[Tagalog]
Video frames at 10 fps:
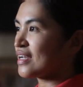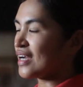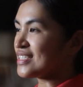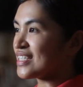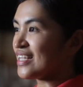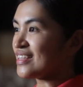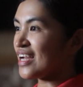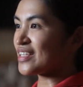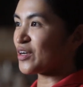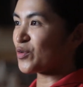Kasken
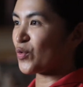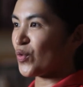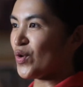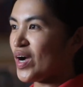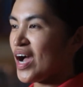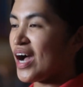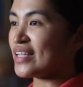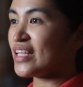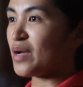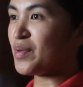tatang ko,
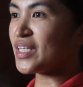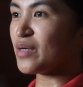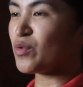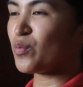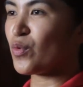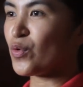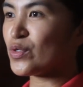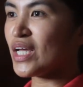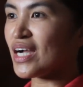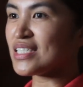at damit
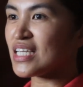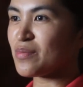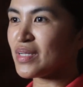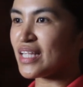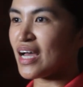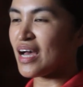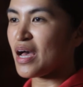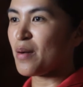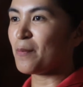kabukbukudak asirmata